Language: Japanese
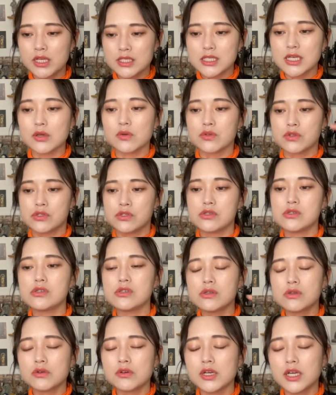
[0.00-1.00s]
じ作業を
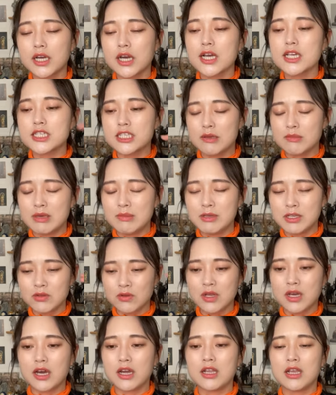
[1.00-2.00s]
ずっと繰り返して耳の
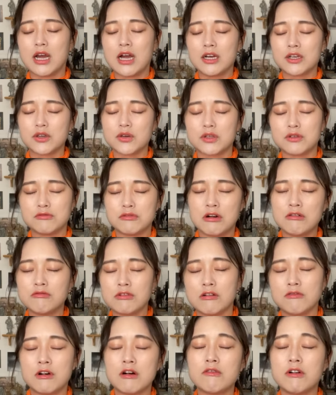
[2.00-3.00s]
中に反響で
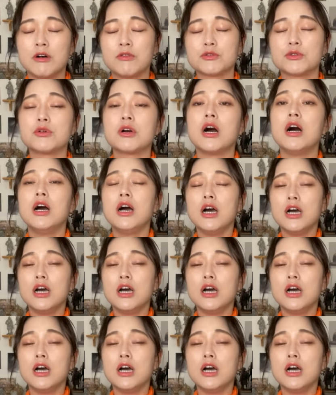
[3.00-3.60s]
ワンワンワンワン音が